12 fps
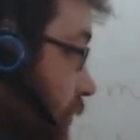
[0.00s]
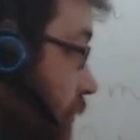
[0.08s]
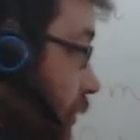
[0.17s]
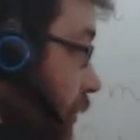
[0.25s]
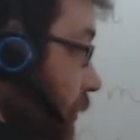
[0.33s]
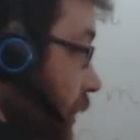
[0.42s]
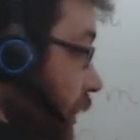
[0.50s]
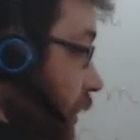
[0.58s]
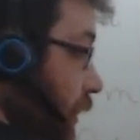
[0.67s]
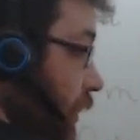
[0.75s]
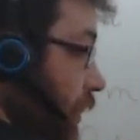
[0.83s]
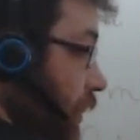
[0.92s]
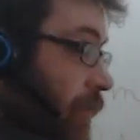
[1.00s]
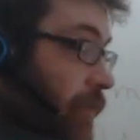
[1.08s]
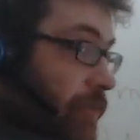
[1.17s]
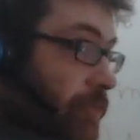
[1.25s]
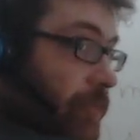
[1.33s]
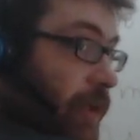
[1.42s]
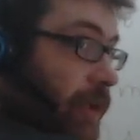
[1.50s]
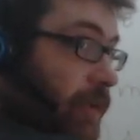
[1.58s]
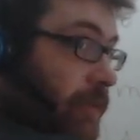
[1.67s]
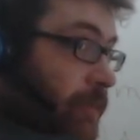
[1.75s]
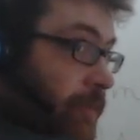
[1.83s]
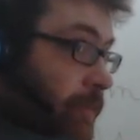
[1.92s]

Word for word: mismo que me queda aquí, ¿vale?